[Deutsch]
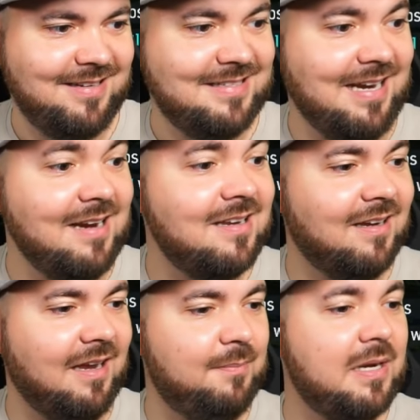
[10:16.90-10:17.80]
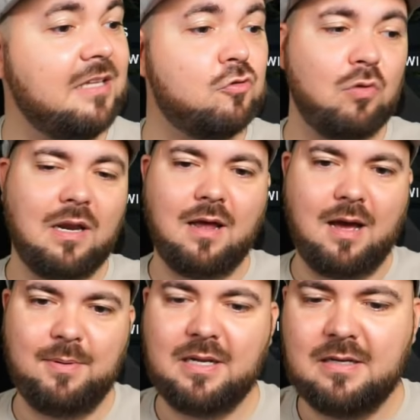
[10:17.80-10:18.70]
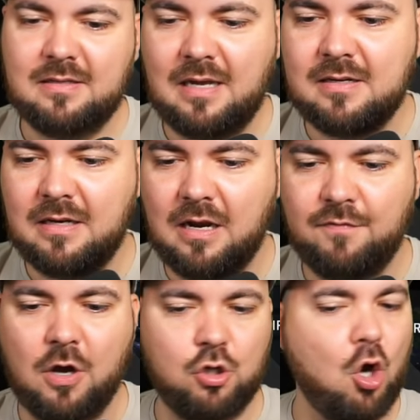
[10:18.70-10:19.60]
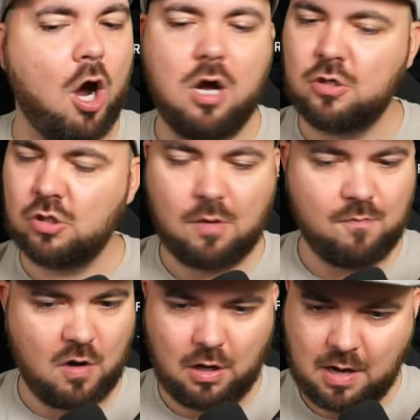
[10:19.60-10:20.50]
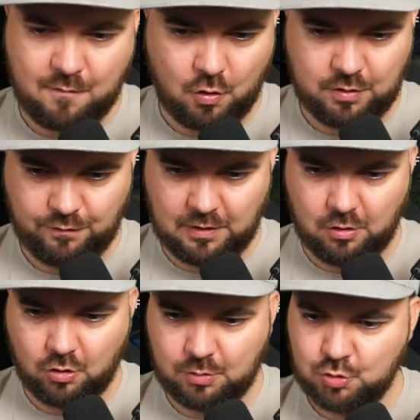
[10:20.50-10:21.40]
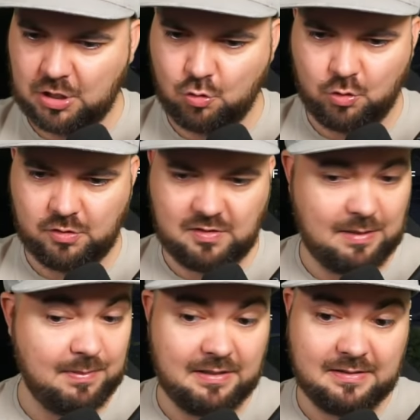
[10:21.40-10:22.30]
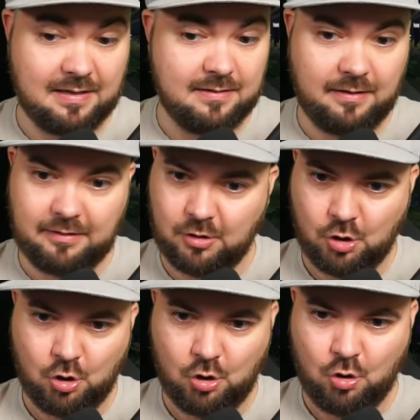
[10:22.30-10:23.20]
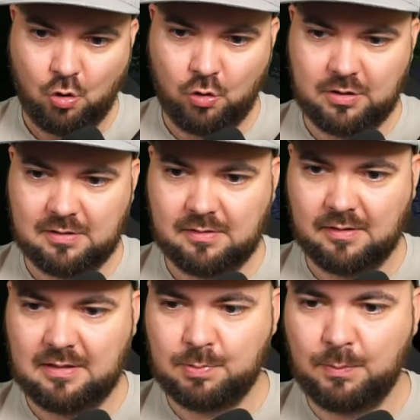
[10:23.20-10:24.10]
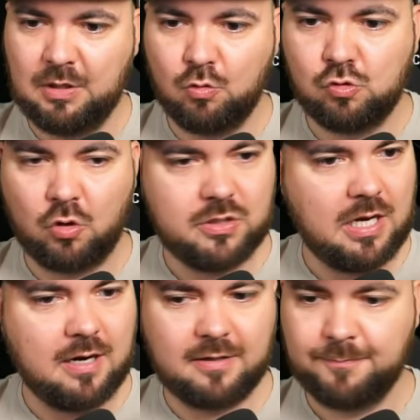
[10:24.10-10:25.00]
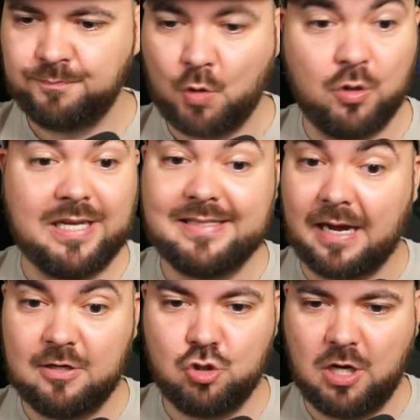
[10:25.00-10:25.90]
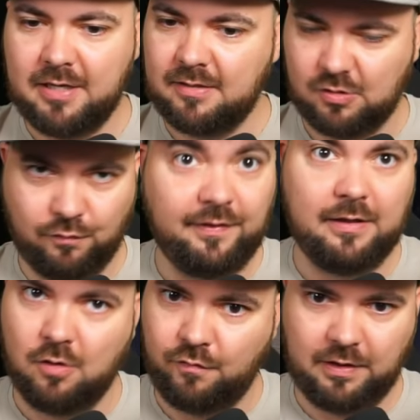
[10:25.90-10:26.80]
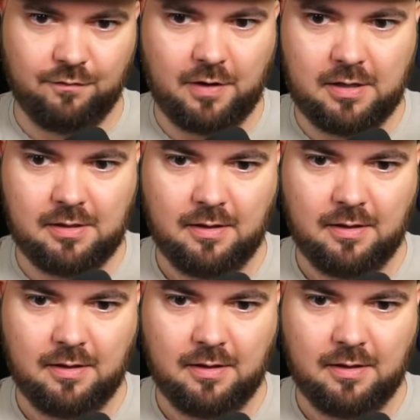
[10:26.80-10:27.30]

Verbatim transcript: Danke, äh, mir geht's so lala, aber danke, danke der Nachfrage. Ja, das haben wir, haben wir heute. Viele Leute im Chat. Heute ist Debris Sunday. Heute ist äh, Deprimierungssonntag. Heute geht's allen schlecht, also vielen auf jeden Fall.